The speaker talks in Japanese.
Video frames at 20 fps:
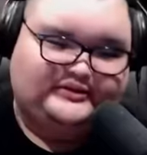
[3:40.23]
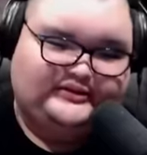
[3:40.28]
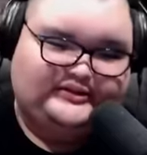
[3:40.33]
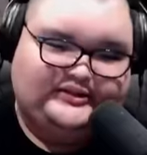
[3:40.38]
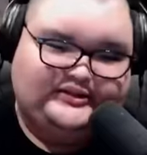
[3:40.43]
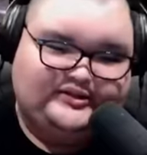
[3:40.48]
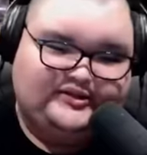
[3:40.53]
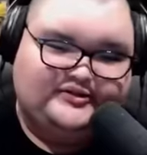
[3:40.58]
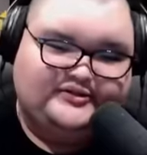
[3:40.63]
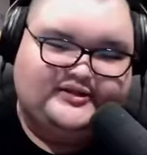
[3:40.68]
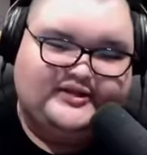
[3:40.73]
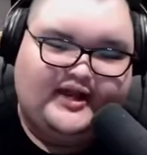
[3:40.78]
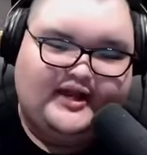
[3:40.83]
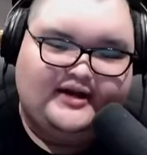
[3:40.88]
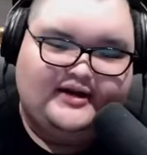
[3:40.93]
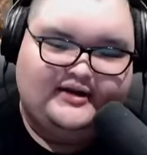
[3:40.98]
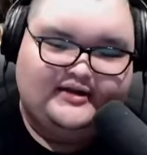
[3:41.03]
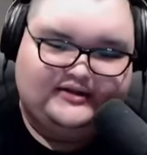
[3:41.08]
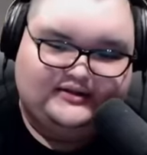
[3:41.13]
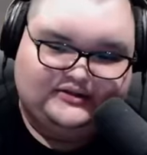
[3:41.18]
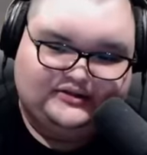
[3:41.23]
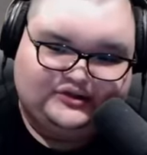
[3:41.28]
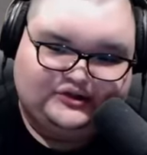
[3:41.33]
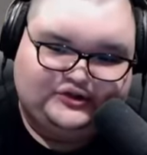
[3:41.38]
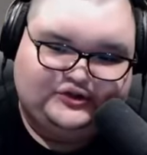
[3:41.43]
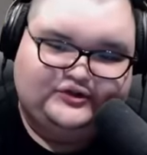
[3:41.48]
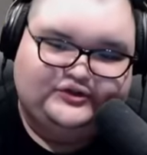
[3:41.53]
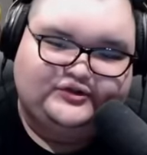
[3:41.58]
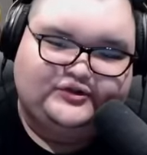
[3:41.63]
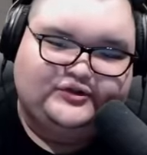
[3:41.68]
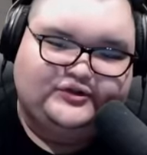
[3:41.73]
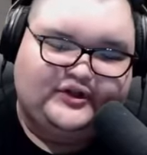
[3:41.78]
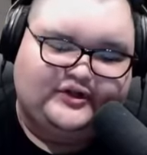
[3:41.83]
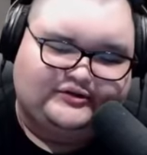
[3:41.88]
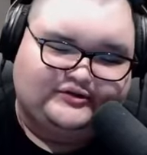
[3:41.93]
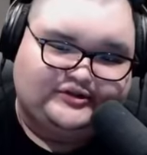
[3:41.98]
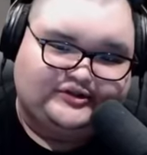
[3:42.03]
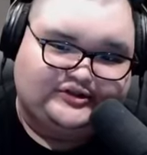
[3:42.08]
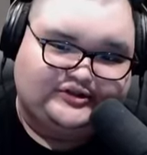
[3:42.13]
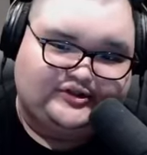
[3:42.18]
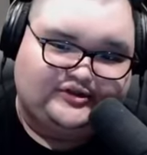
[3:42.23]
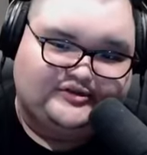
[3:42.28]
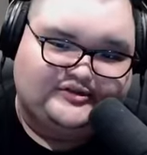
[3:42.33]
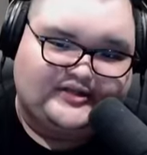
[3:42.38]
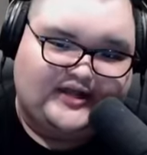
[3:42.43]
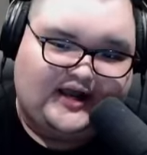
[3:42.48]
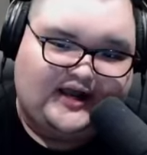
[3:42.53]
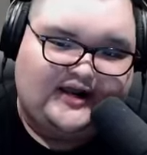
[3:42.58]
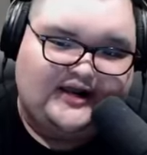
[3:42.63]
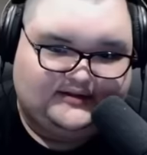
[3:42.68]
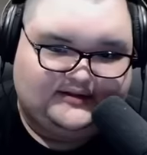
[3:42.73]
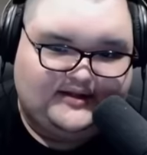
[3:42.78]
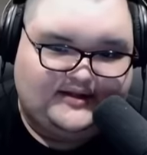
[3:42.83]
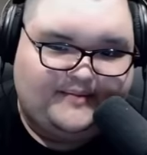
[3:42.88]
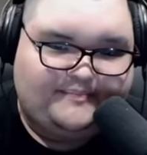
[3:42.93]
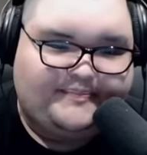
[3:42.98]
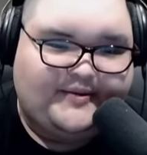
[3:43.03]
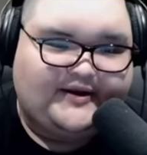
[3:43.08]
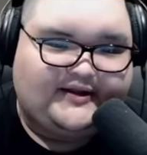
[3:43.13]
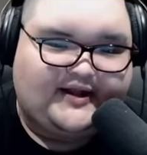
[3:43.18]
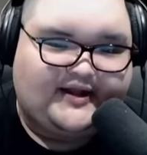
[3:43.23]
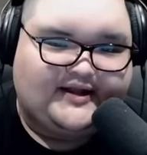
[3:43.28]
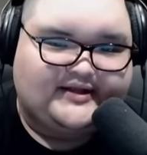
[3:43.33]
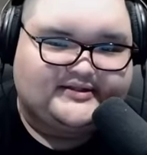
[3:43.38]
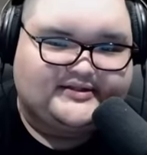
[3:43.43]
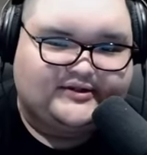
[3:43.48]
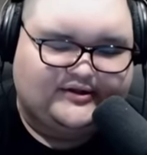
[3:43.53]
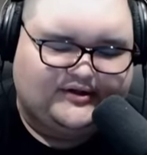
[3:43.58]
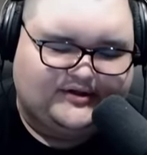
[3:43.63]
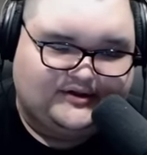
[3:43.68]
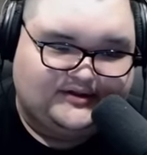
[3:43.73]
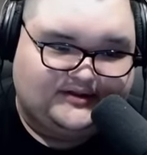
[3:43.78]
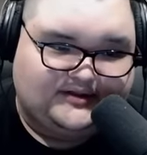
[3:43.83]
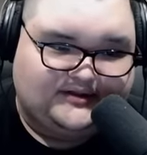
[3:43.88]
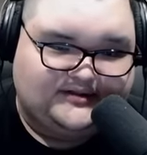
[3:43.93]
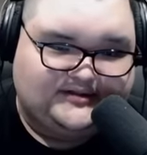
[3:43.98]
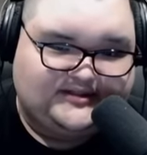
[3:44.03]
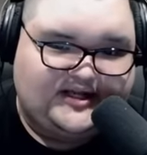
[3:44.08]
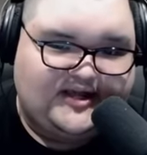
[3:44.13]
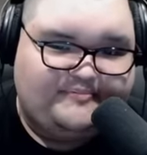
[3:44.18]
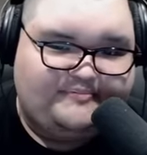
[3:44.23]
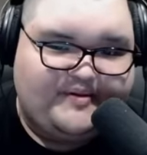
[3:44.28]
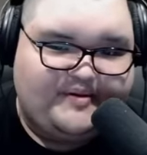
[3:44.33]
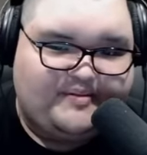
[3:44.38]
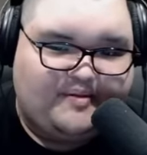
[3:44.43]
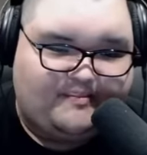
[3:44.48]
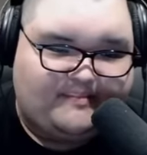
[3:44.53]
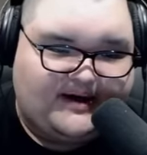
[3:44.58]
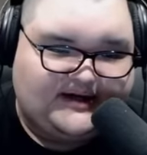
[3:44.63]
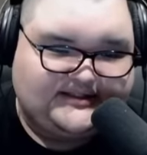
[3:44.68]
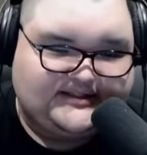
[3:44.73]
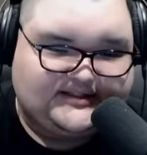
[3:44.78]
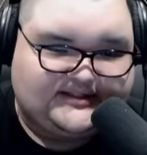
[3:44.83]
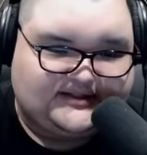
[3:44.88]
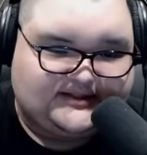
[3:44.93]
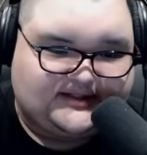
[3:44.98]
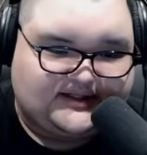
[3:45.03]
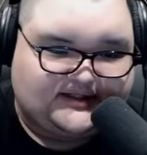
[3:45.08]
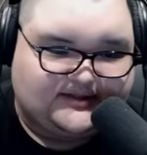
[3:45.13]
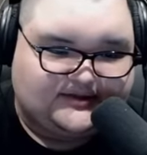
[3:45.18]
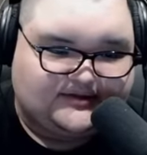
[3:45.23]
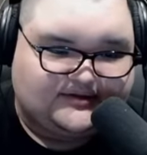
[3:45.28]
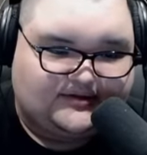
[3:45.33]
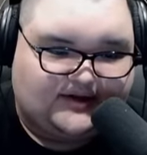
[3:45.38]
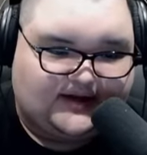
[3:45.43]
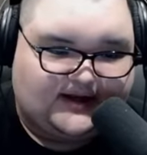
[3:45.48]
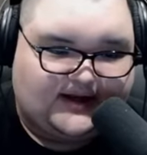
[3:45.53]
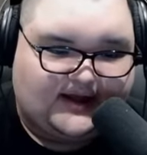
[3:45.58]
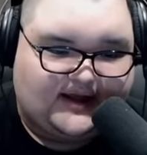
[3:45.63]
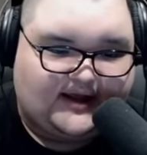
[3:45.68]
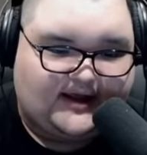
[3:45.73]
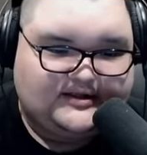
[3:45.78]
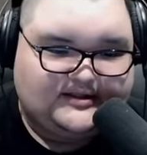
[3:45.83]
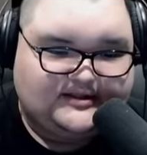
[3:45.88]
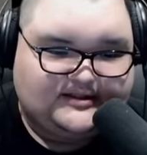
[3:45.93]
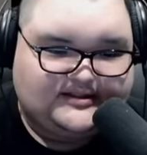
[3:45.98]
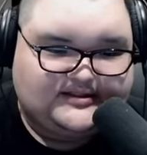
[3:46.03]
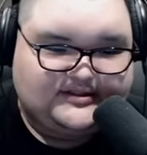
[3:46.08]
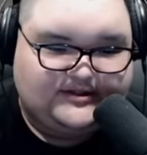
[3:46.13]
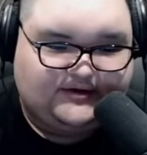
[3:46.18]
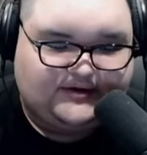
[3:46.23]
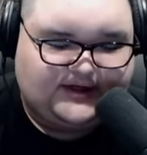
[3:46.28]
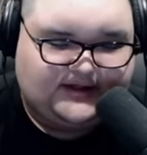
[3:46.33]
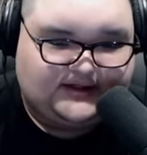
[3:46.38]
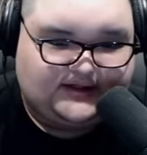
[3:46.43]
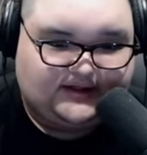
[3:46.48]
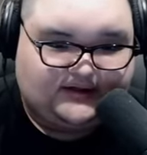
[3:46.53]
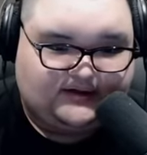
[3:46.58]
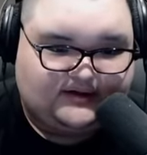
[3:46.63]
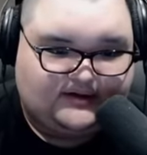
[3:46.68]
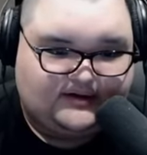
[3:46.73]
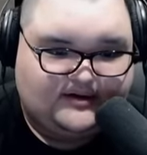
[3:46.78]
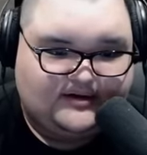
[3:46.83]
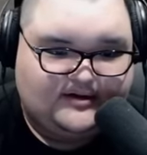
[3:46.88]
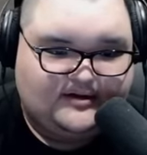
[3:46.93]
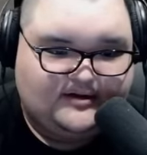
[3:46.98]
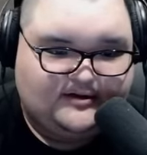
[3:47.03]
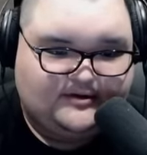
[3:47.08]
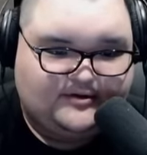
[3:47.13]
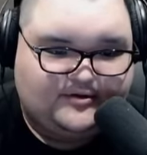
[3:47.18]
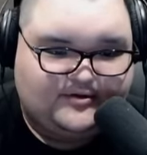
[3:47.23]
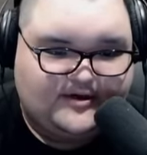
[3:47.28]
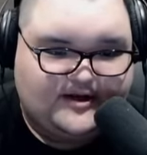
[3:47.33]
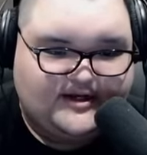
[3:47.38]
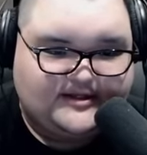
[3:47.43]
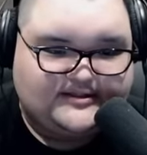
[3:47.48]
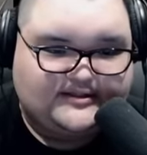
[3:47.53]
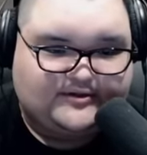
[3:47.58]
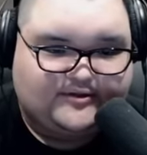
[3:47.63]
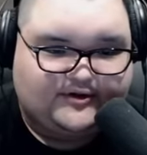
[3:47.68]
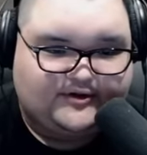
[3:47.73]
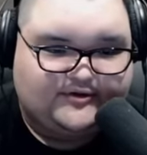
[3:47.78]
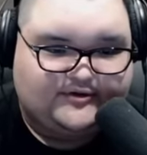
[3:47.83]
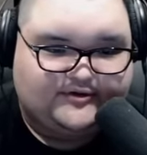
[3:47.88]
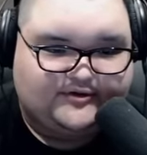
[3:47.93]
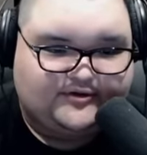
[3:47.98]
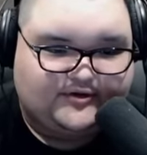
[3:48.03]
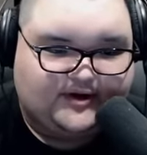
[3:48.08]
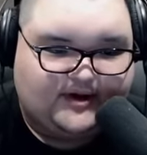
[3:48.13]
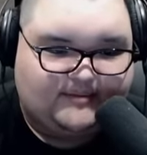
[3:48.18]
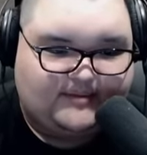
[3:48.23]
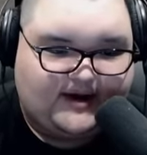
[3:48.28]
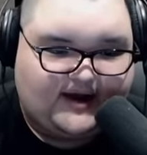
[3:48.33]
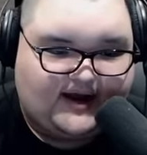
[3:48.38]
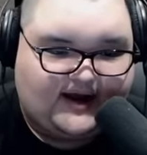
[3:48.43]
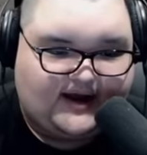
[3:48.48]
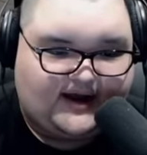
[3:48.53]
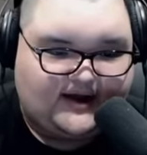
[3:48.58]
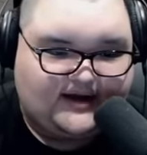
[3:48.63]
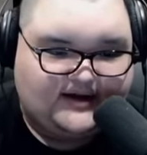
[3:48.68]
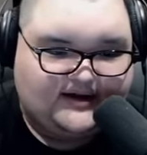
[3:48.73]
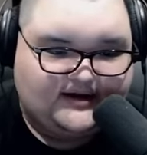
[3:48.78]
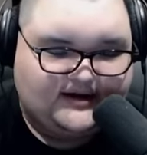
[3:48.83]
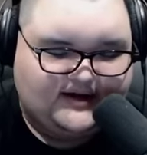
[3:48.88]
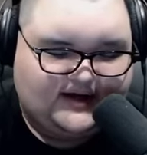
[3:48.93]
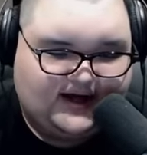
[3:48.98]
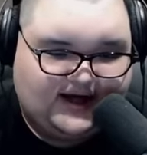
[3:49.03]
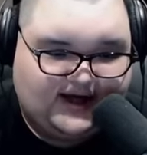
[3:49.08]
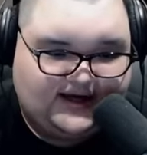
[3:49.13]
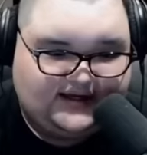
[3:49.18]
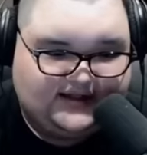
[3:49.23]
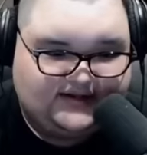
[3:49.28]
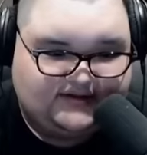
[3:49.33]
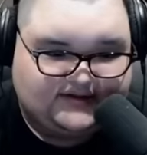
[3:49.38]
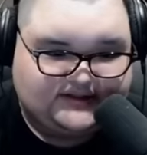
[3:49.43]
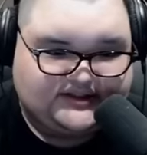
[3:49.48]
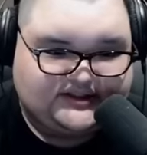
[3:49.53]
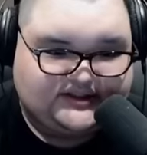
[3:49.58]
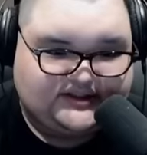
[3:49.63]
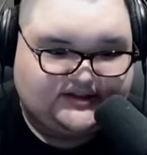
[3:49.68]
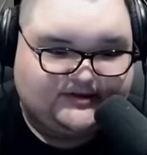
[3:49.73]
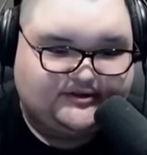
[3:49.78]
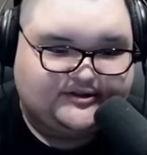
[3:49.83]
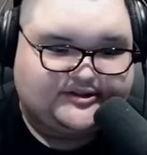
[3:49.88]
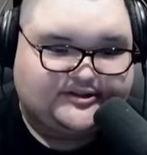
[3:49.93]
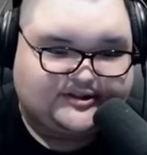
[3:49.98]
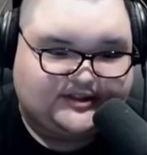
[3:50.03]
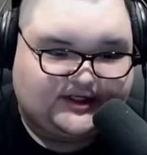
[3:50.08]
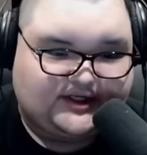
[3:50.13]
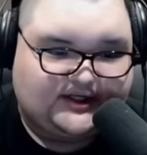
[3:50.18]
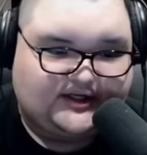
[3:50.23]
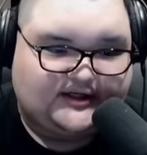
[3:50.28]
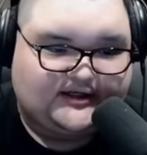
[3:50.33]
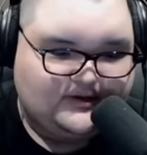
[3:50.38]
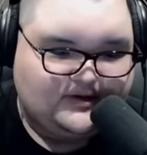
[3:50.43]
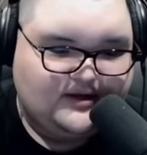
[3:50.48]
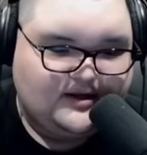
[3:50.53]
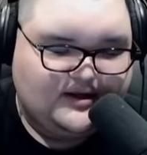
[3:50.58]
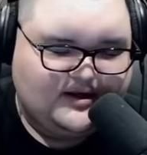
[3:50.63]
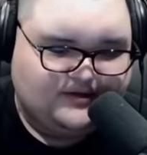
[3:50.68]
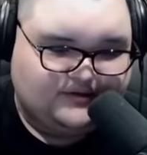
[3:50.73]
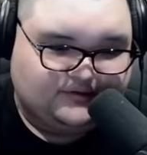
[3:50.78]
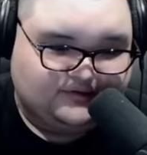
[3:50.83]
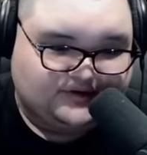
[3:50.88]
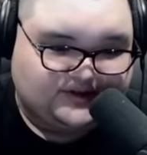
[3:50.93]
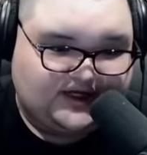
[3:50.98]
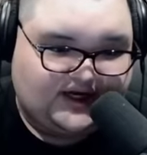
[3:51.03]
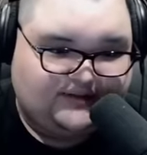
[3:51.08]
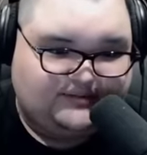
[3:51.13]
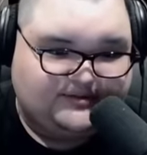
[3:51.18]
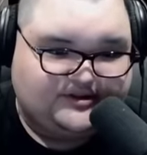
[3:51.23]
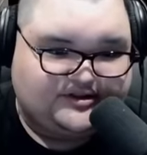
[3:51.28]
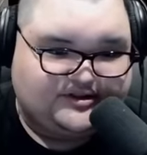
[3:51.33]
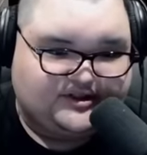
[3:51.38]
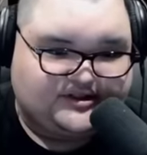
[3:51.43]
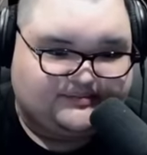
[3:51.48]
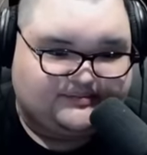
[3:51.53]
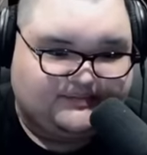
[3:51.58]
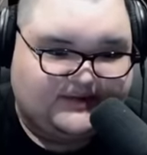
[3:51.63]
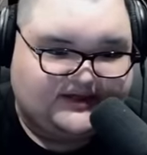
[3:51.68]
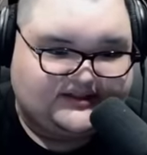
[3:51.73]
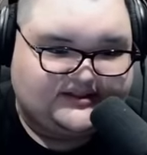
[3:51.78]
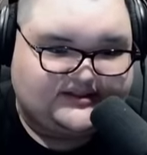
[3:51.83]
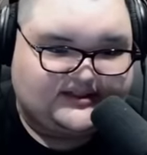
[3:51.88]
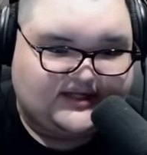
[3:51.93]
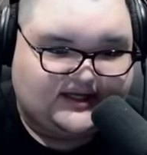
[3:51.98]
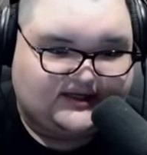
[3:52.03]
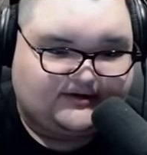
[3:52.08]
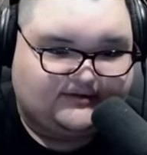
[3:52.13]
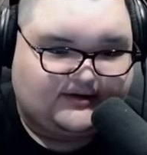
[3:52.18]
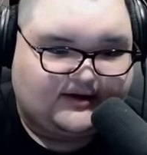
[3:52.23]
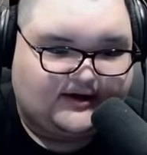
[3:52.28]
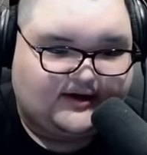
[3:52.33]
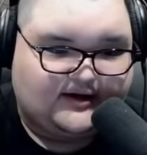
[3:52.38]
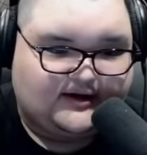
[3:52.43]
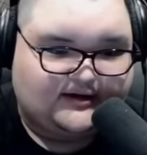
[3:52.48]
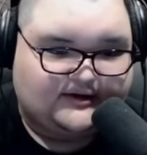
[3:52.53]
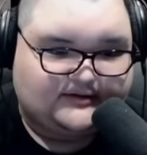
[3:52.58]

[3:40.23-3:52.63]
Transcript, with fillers: 地上戦中央での地上戦やっぱりねその JP も待つっていうのがね必要になってくるとりあえずこれ振っとけば相手はしんどいしこのしゃがみチラシマジ最強だから